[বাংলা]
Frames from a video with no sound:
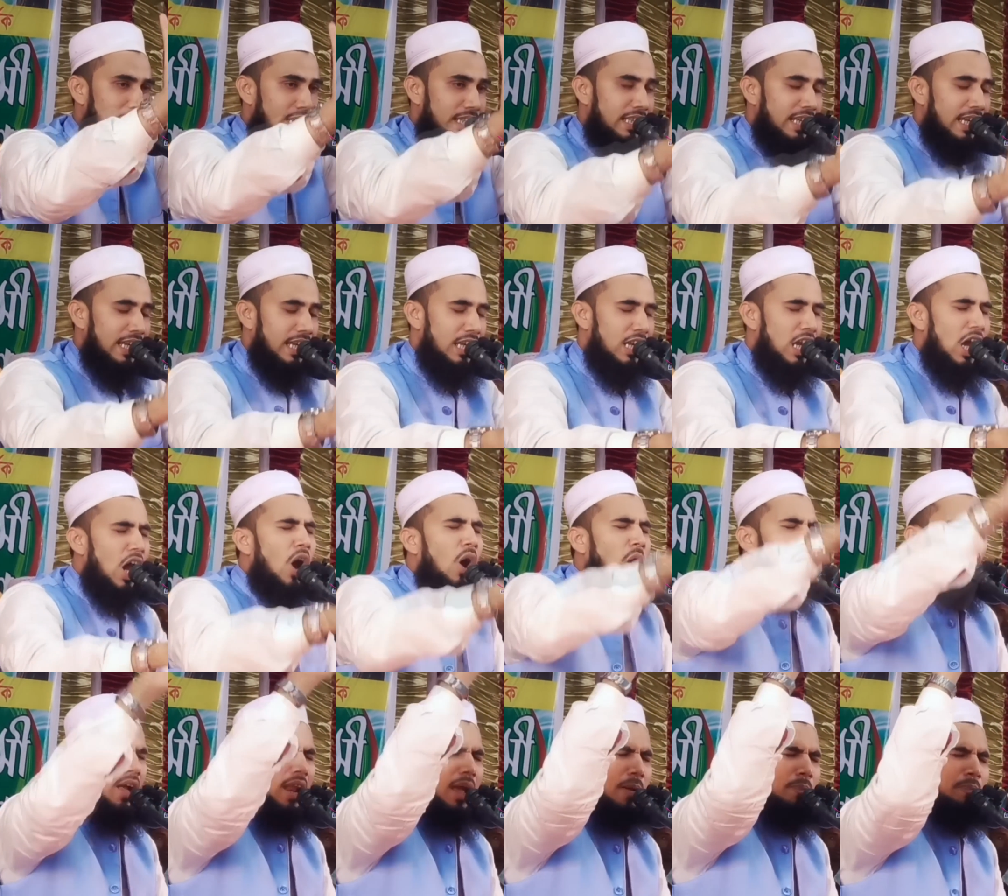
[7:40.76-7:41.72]
দেই
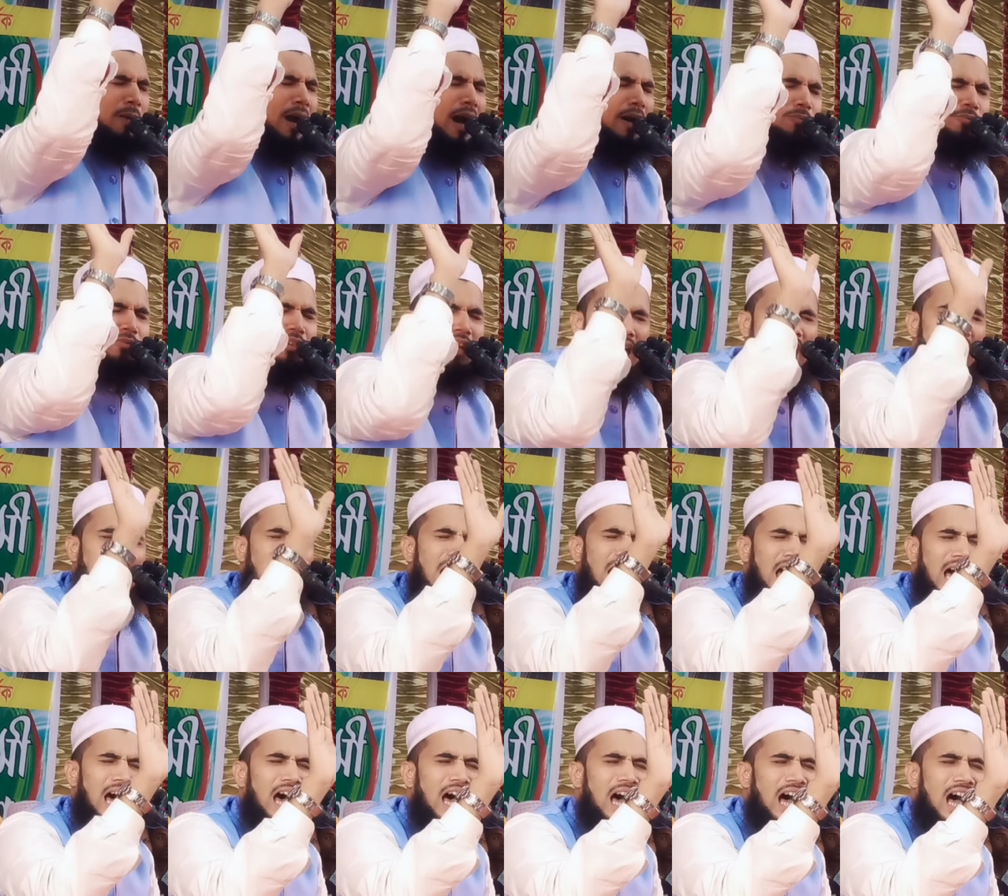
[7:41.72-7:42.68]
ওরে পাবনা
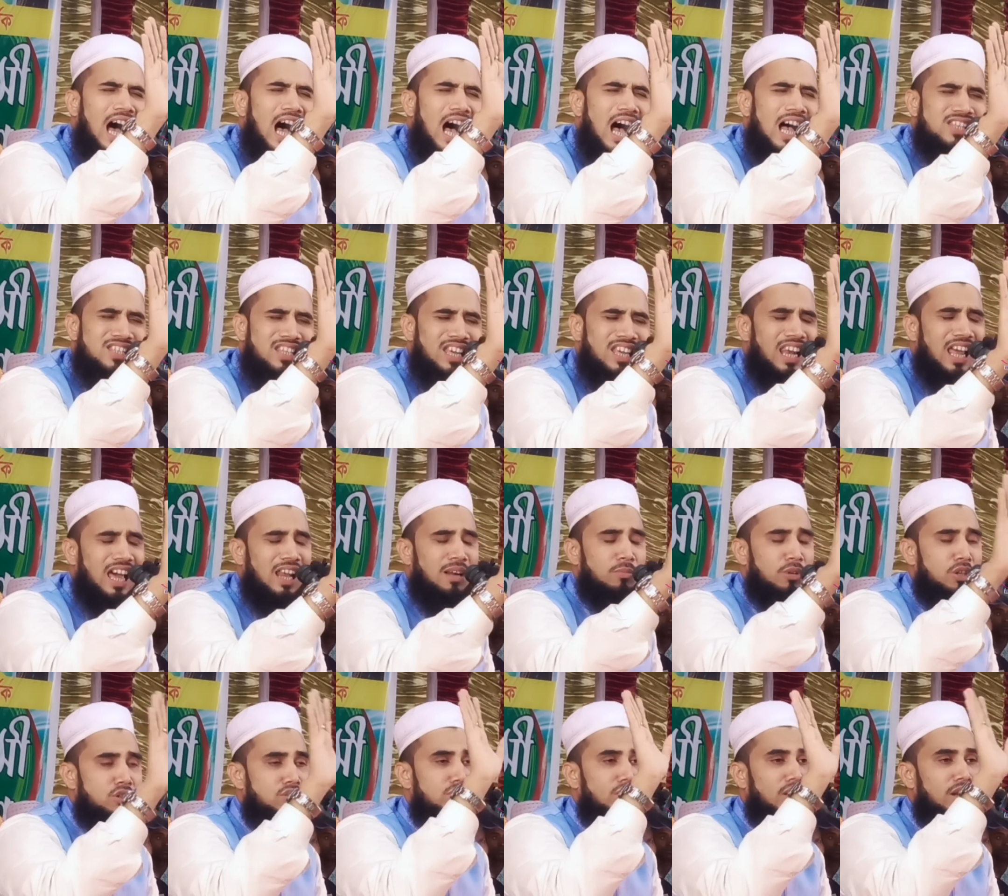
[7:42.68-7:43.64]
জেলার
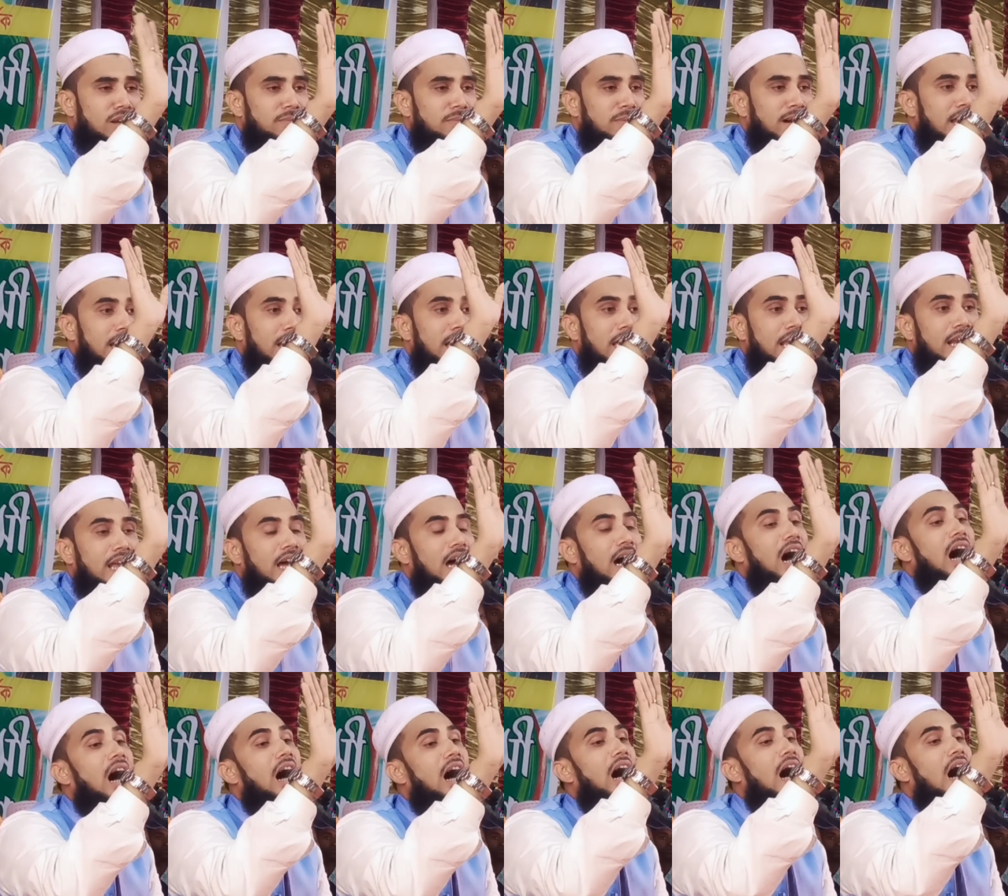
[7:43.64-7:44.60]
মুসলমানেরা
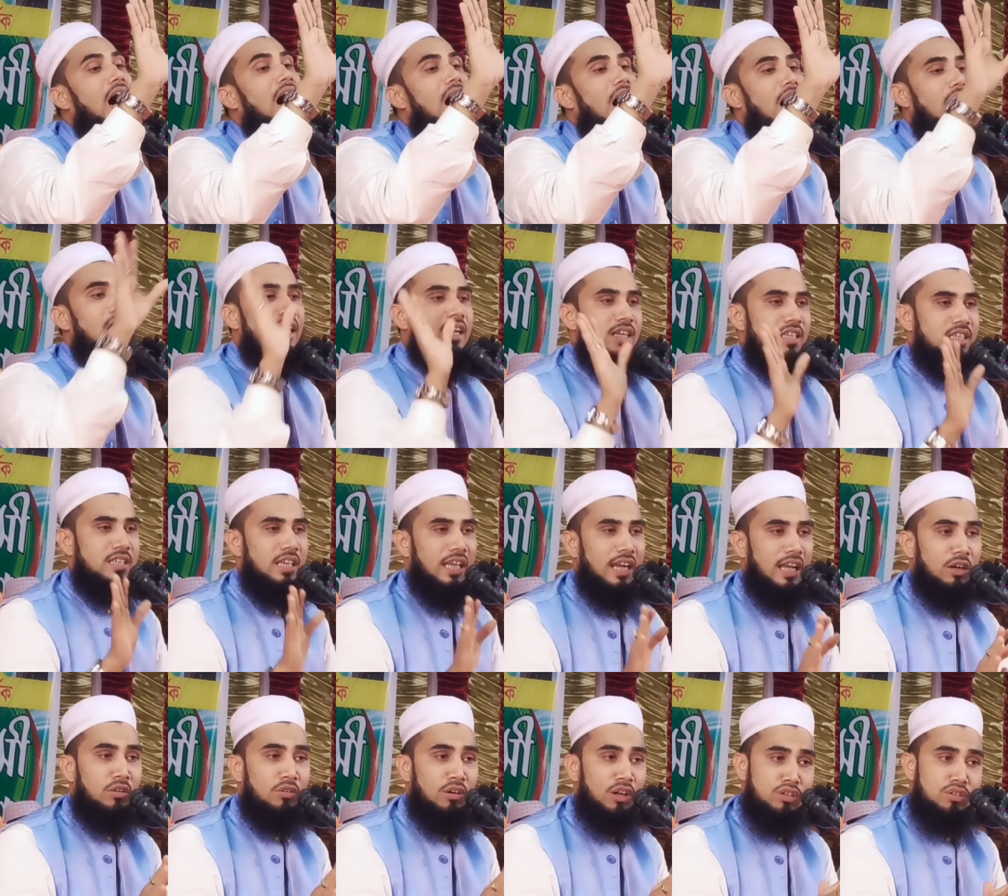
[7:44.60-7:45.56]
যারা
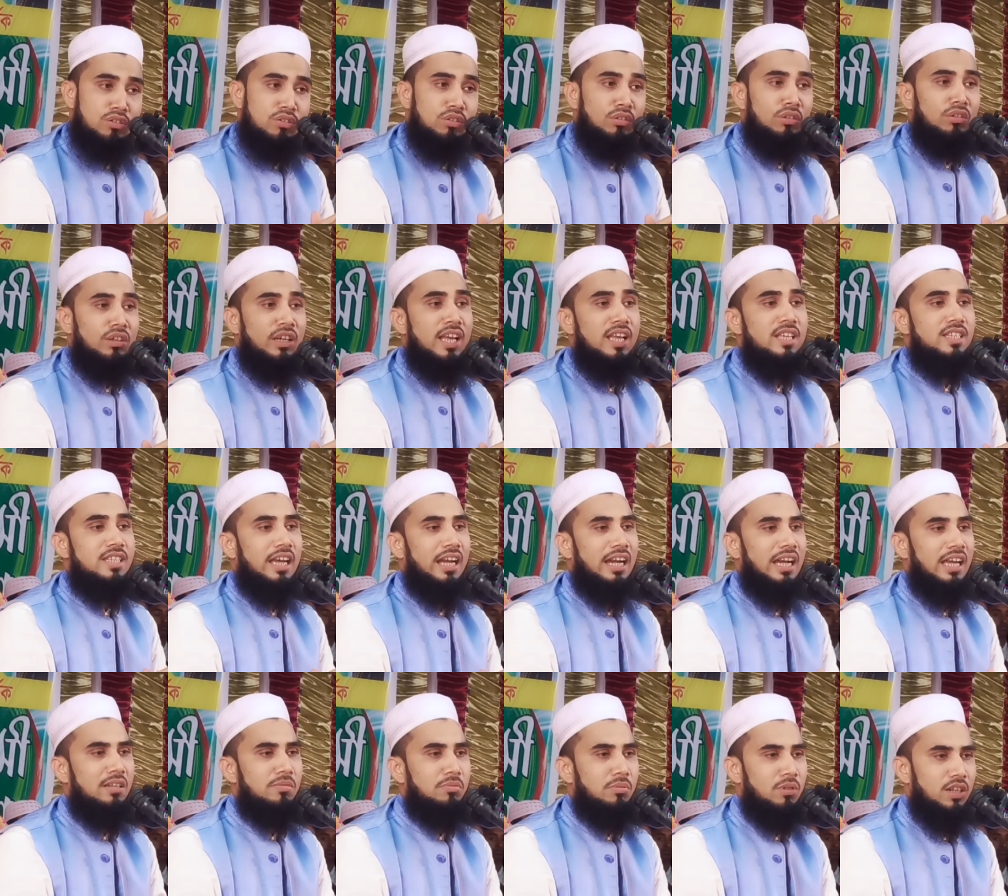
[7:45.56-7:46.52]
কষ্ট করে এই
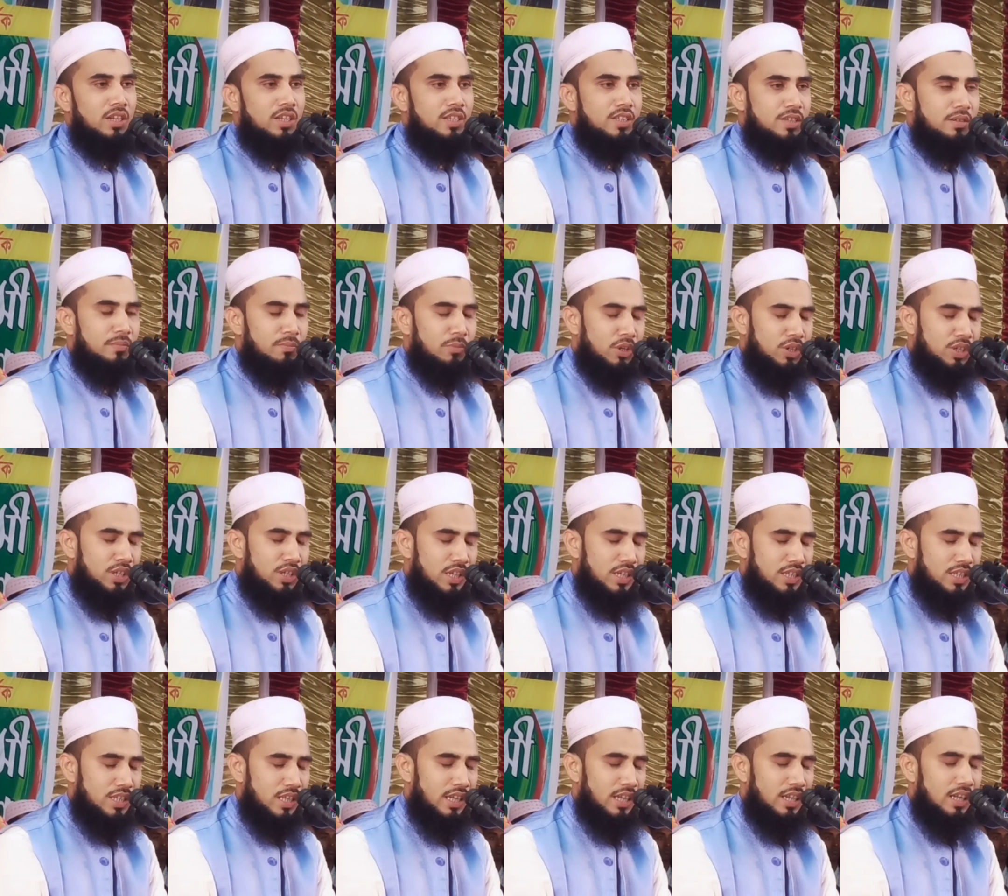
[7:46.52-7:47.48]
জায়গায় বলে
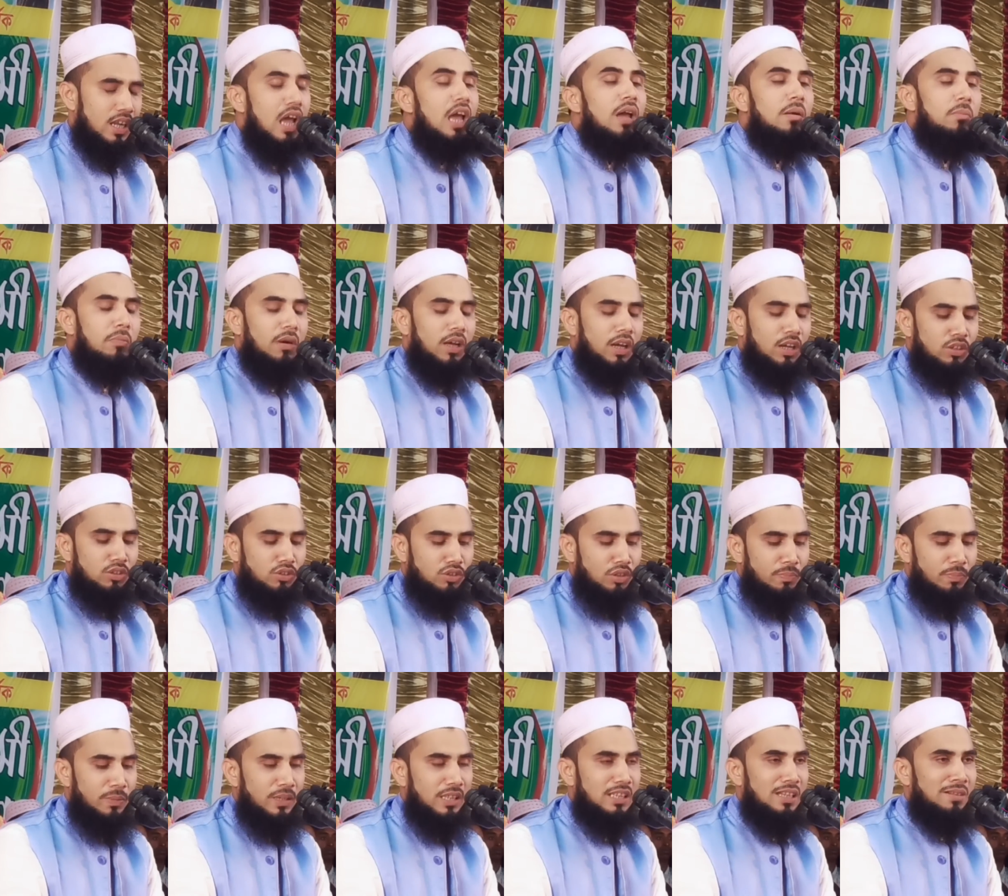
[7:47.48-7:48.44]
বসেছেন বলেন তো
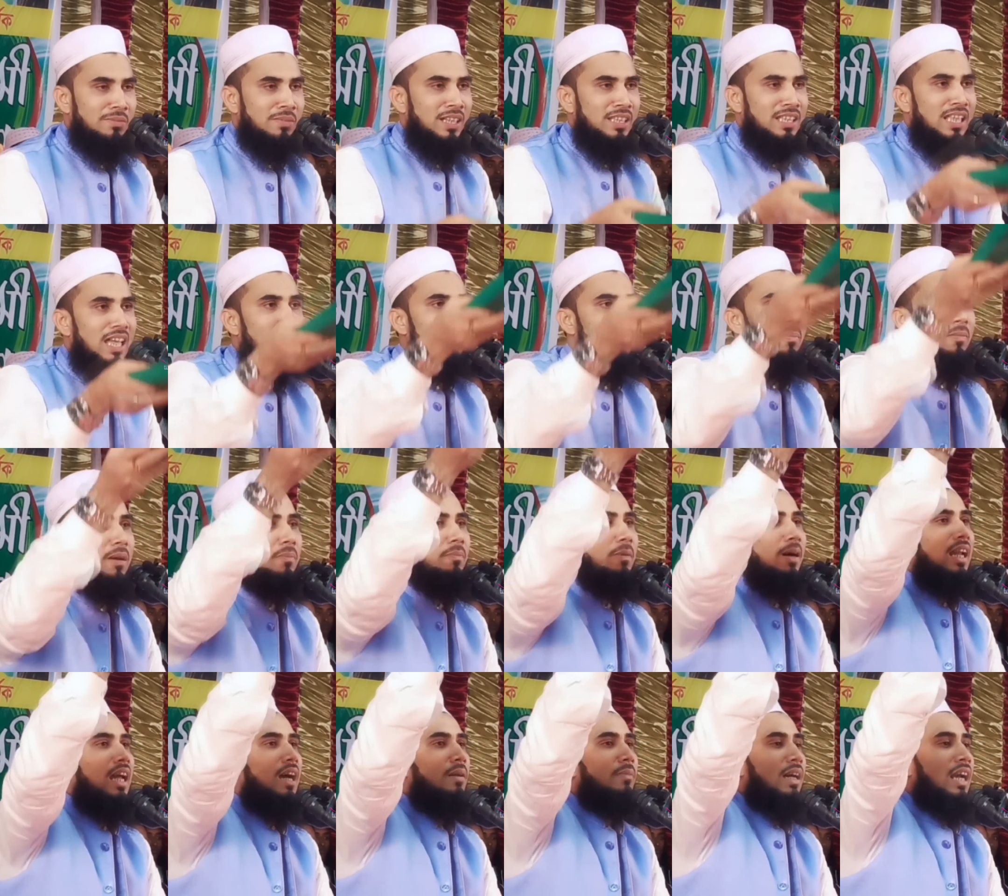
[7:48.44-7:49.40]
পিতা মাতার
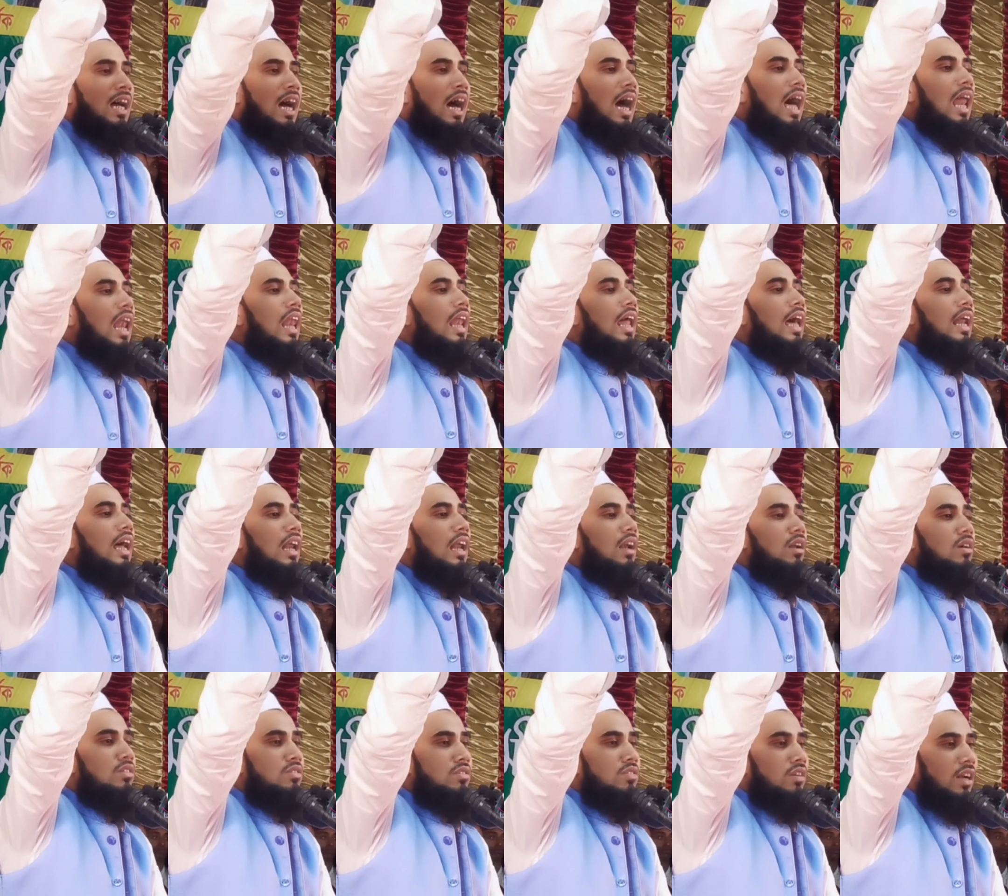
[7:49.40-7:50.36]
ব্যাপারে আমার আল্লাহর
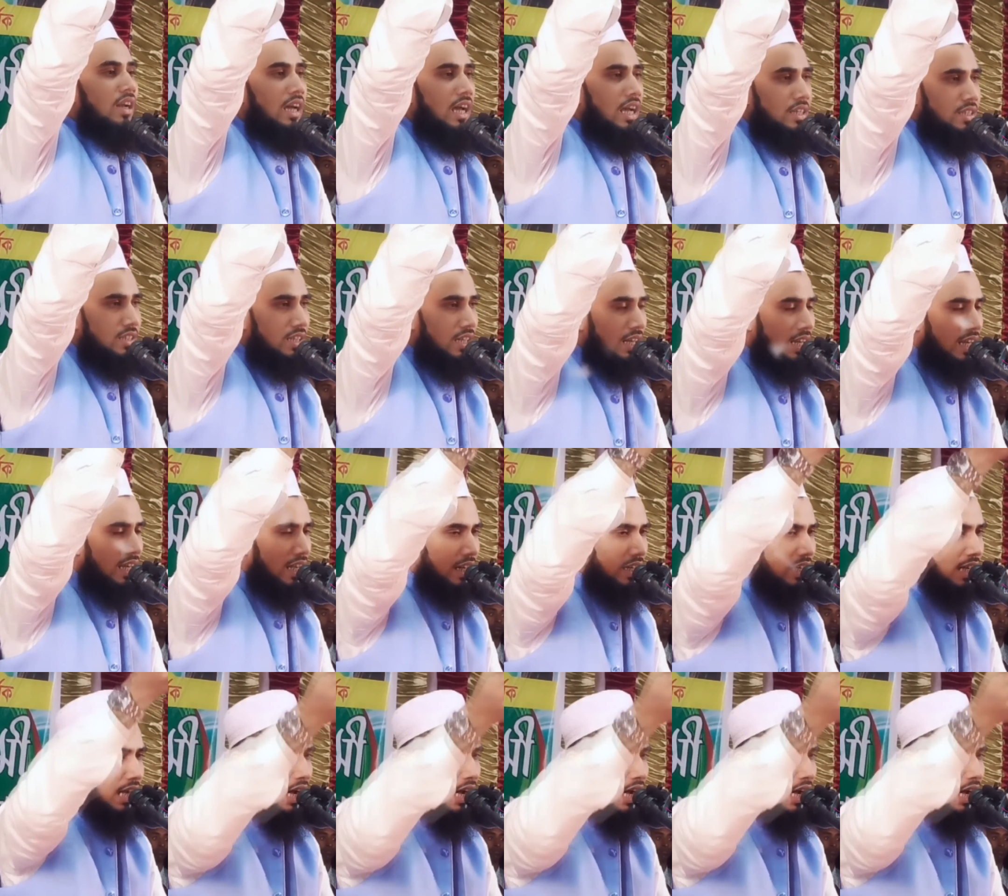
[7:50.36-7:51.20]
আলোচনা আছে না না